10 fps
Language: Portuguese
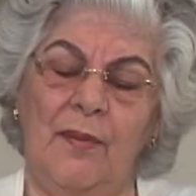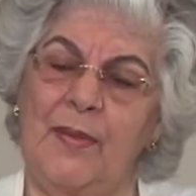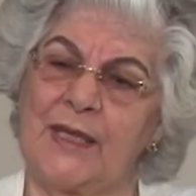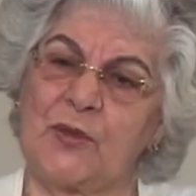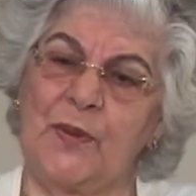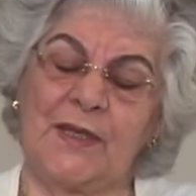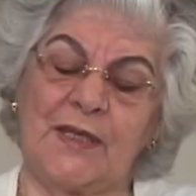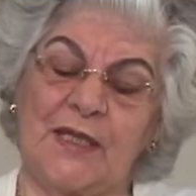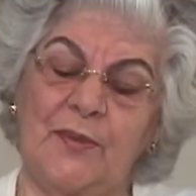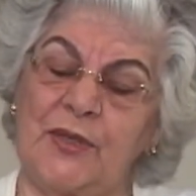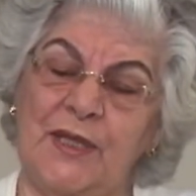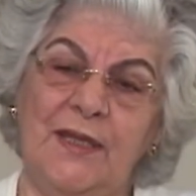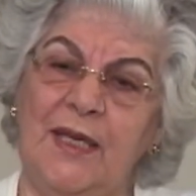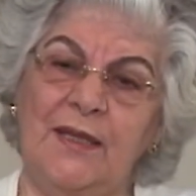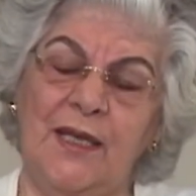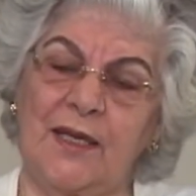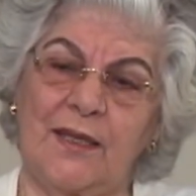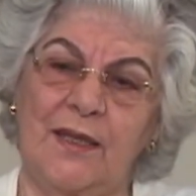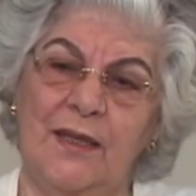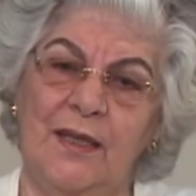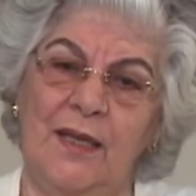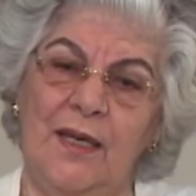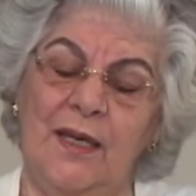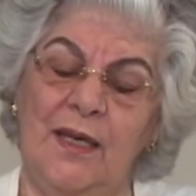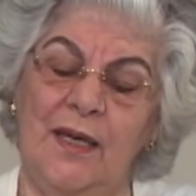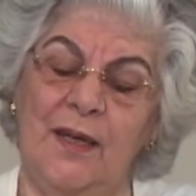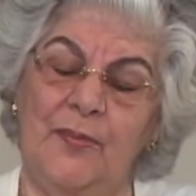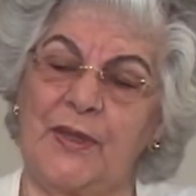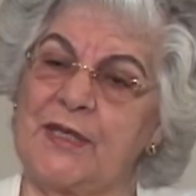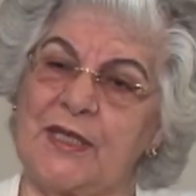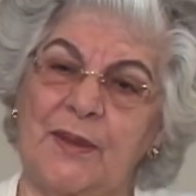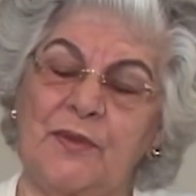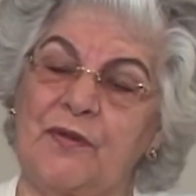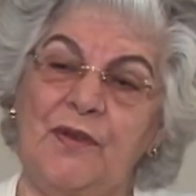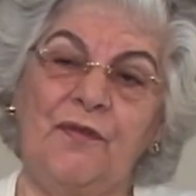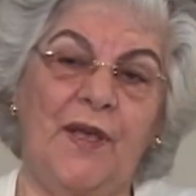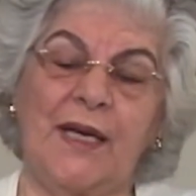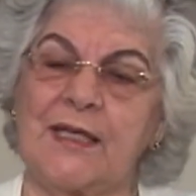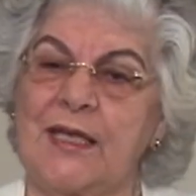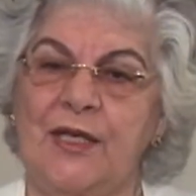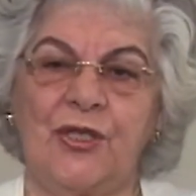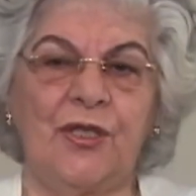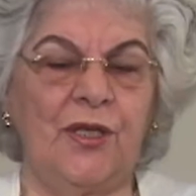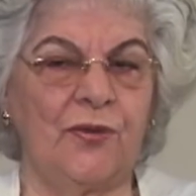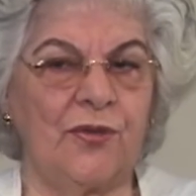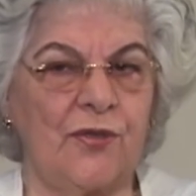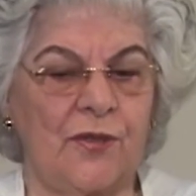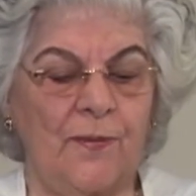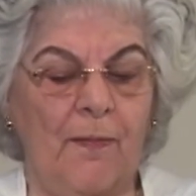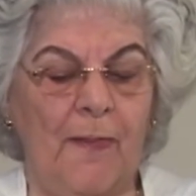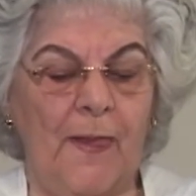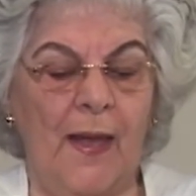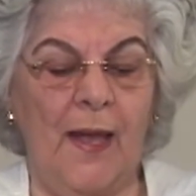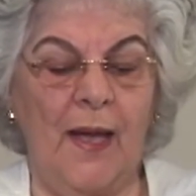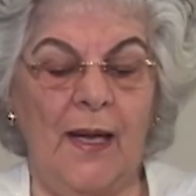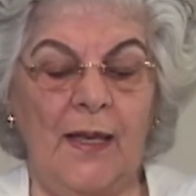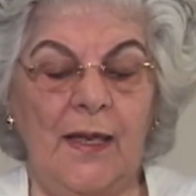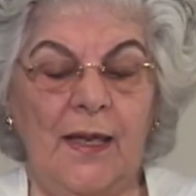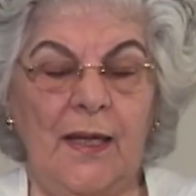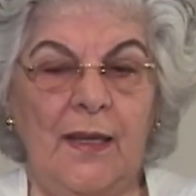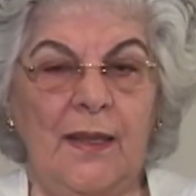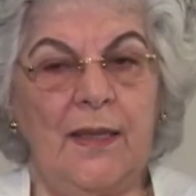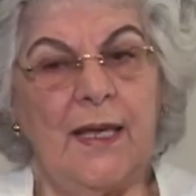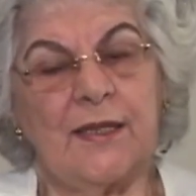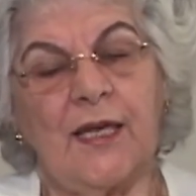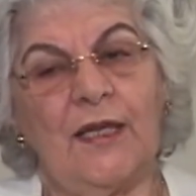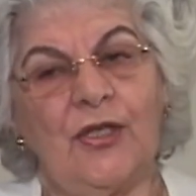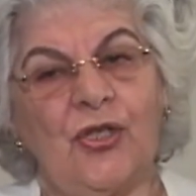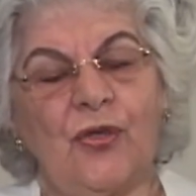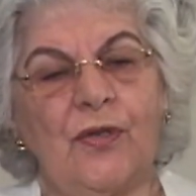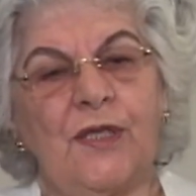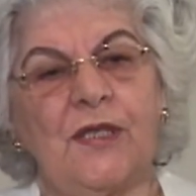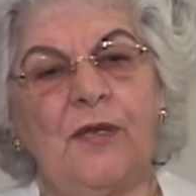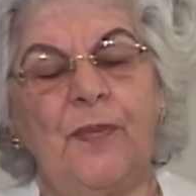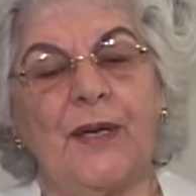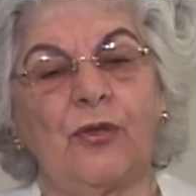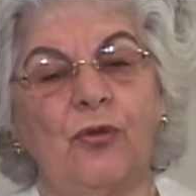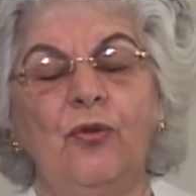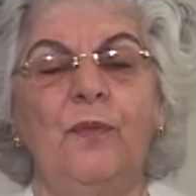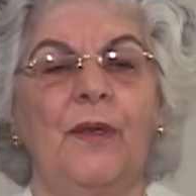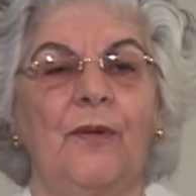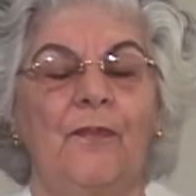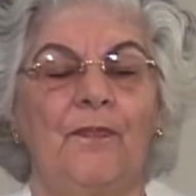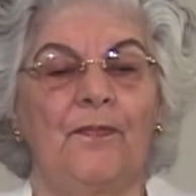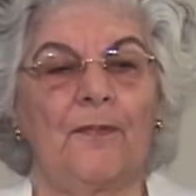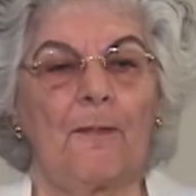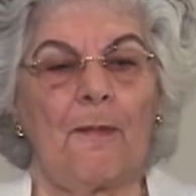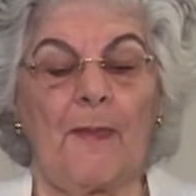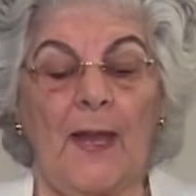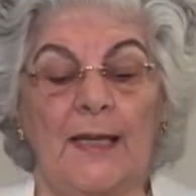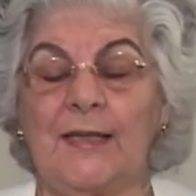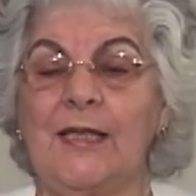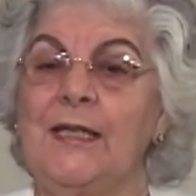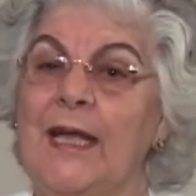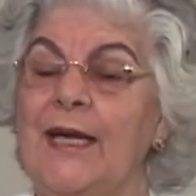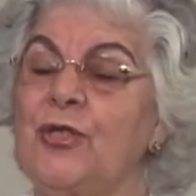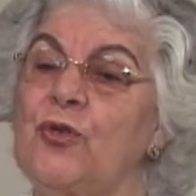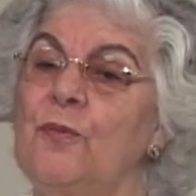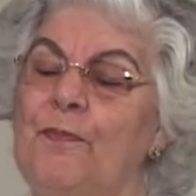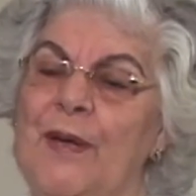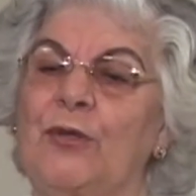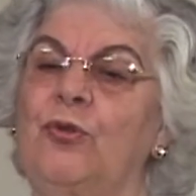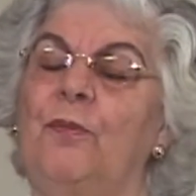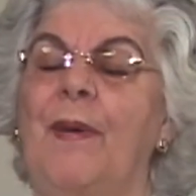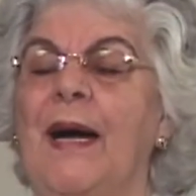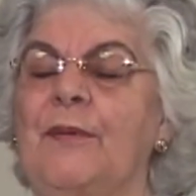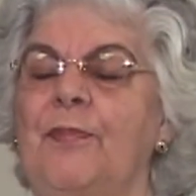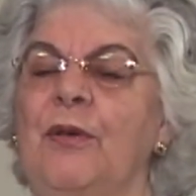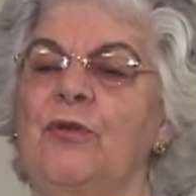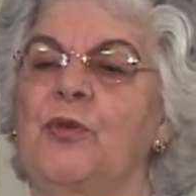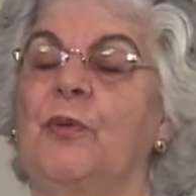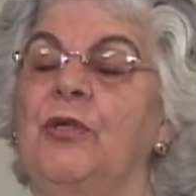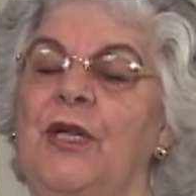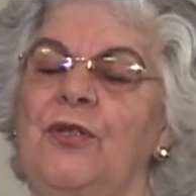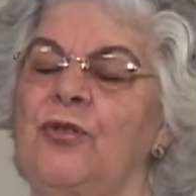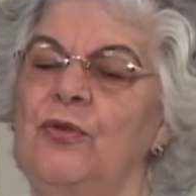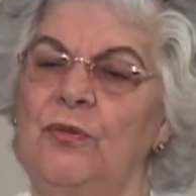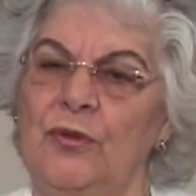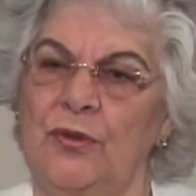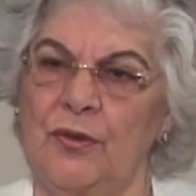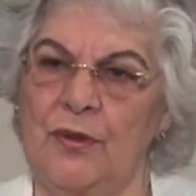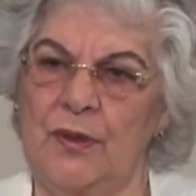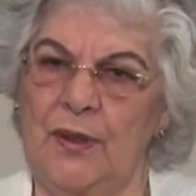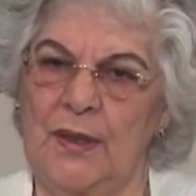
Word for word: Mas precisamos entender, precisamos viver as leis de Deus. E as religiões se perturbam e se deixam perturbar pelos poderes do mundo.